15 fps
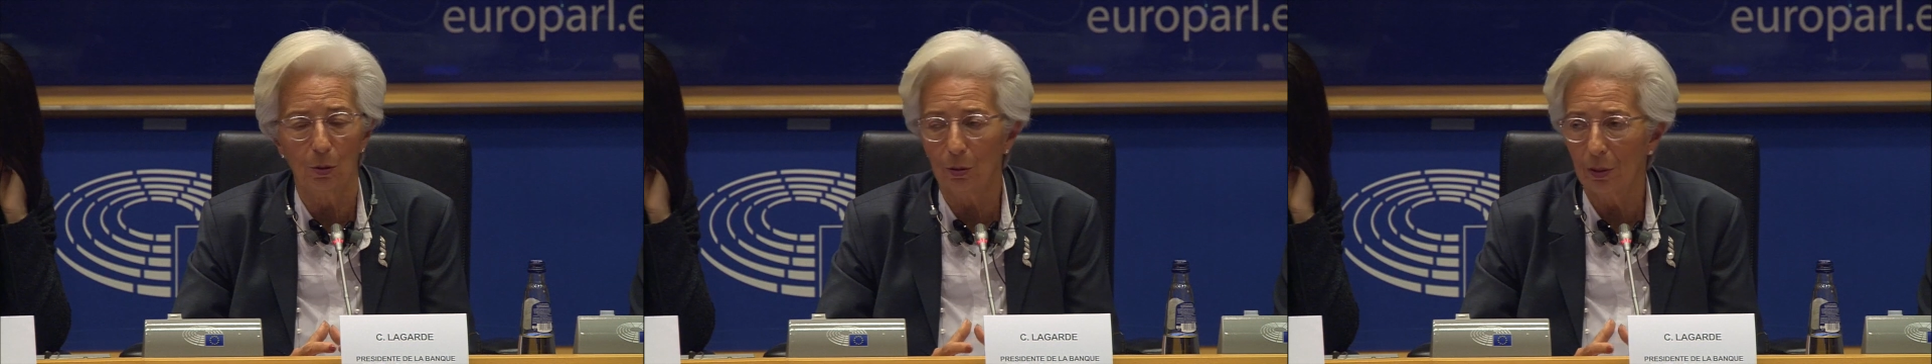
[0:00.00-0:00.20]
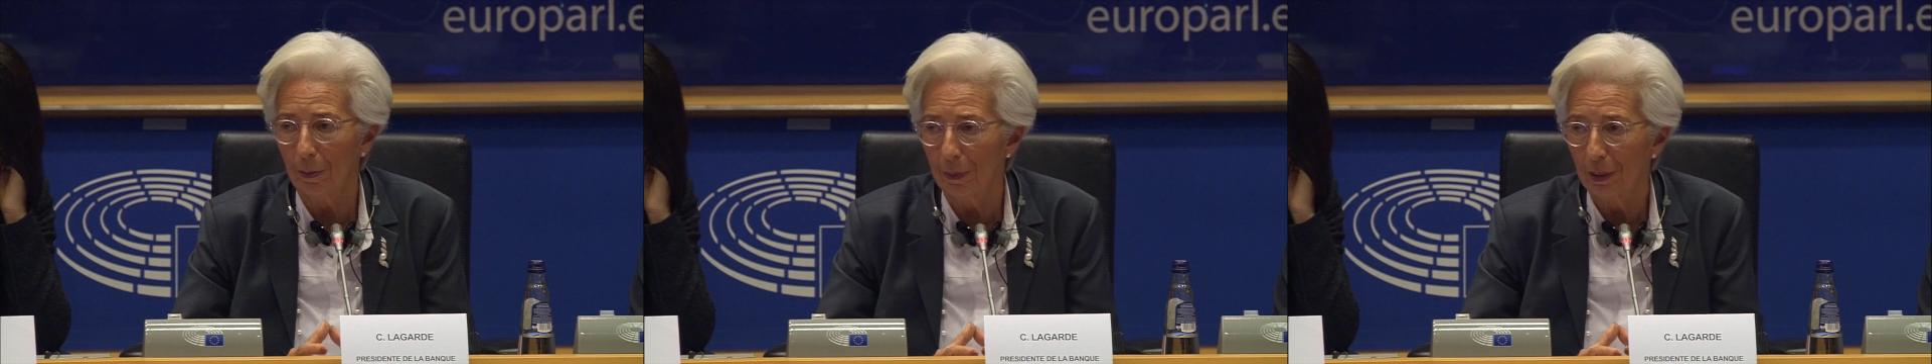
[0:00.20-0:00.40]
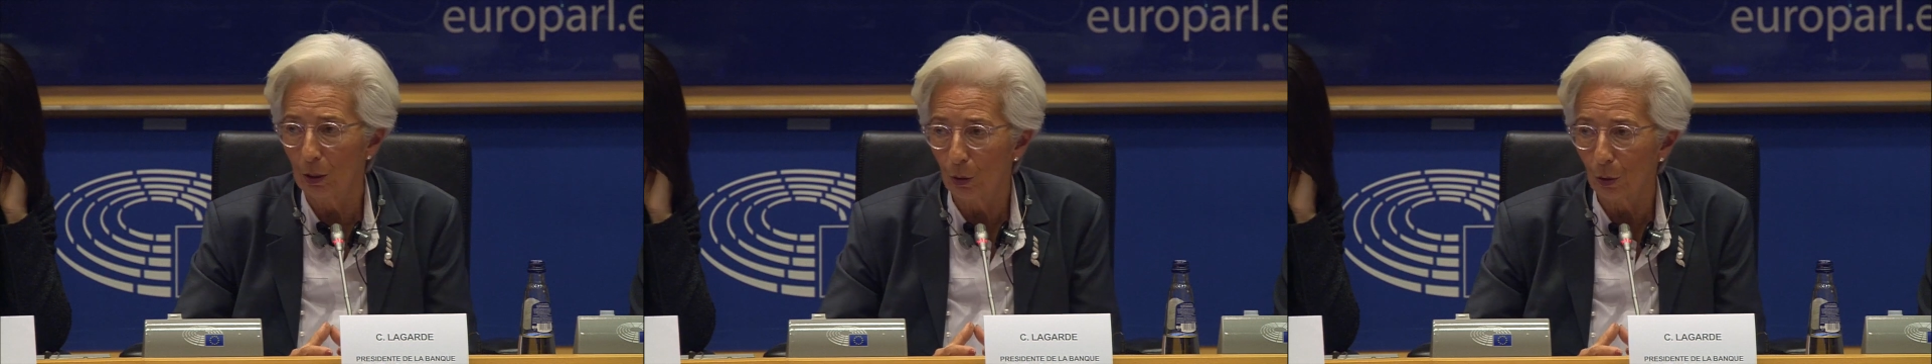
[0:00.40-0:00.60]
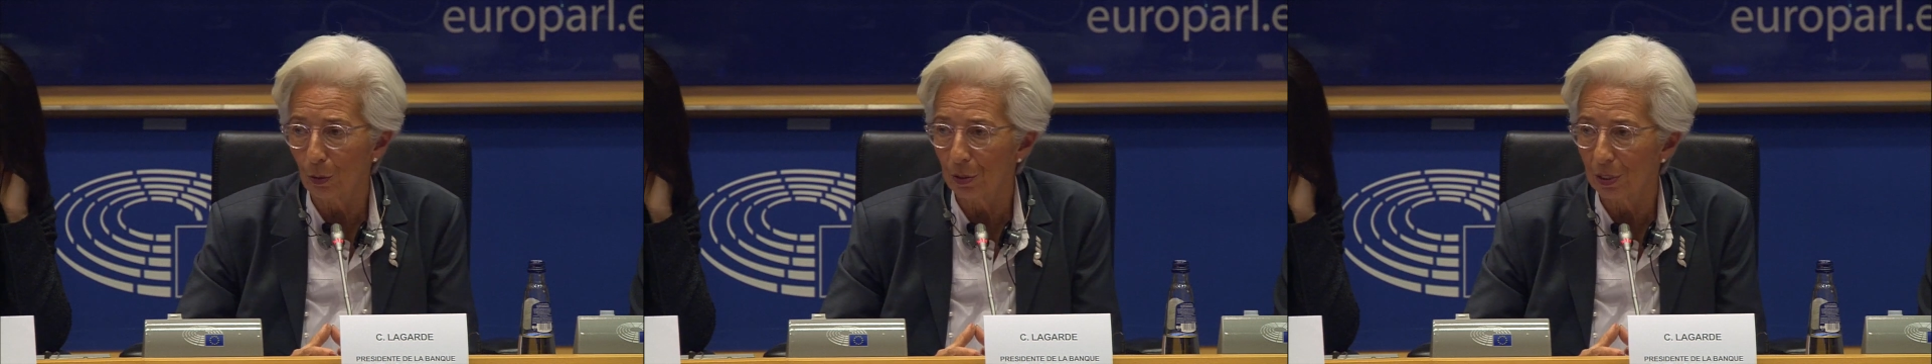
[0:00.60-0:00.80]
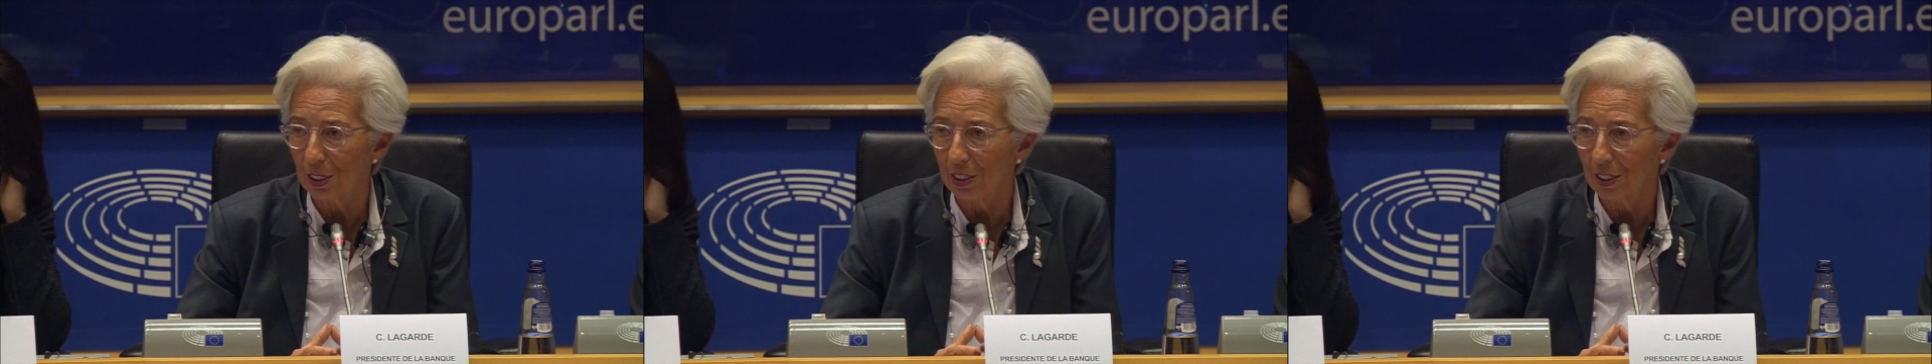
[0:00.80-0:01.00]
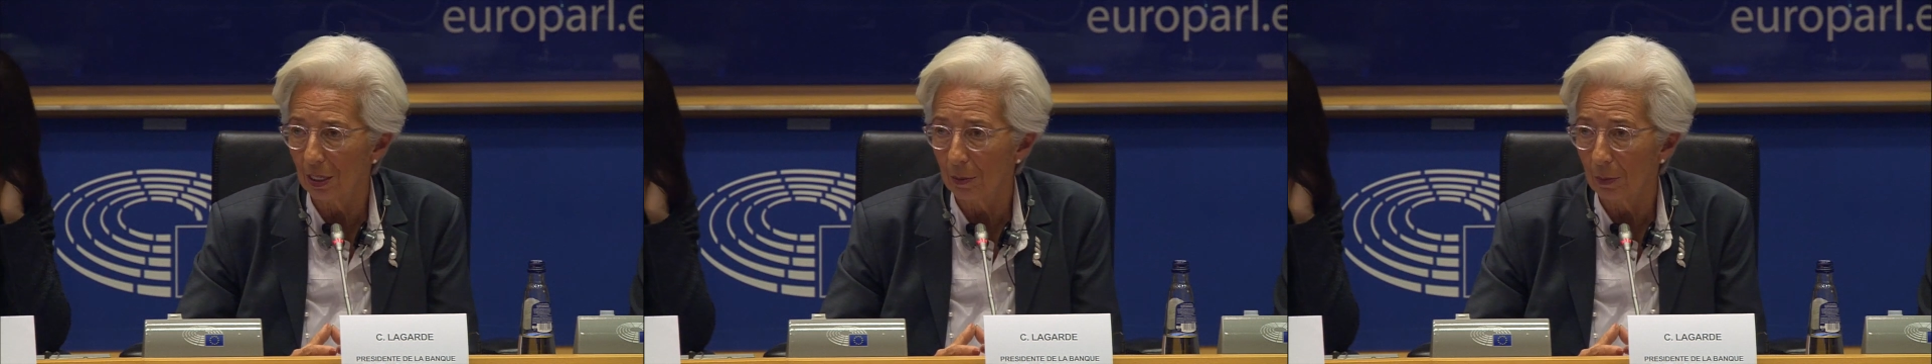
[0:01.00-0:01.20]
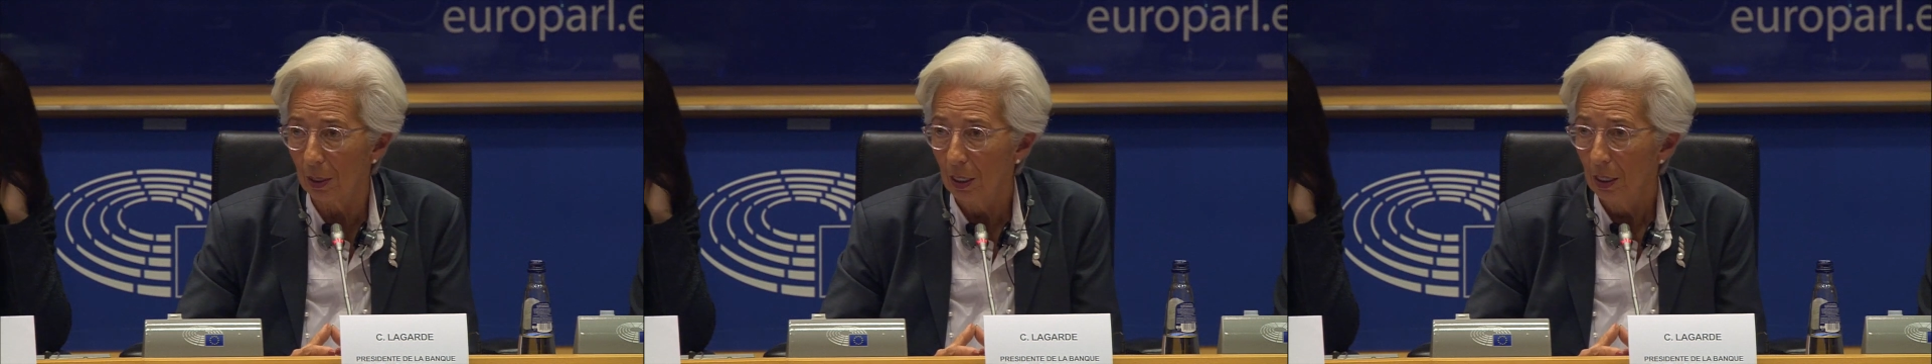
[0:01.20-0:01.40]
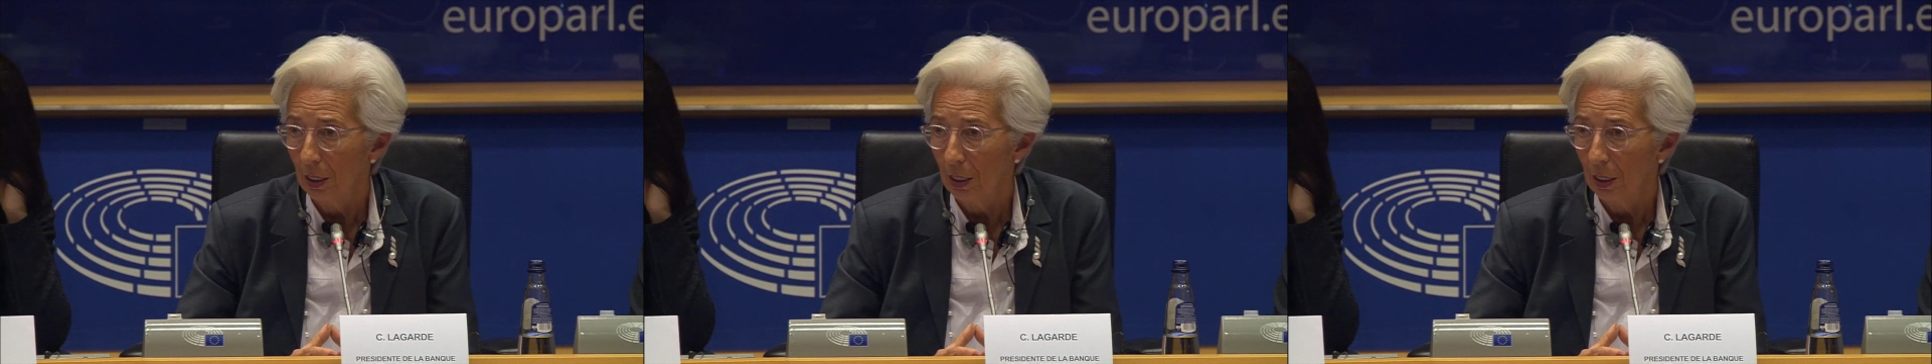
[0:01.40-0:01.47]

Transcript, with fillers: qu'on appelle l'eurosystème,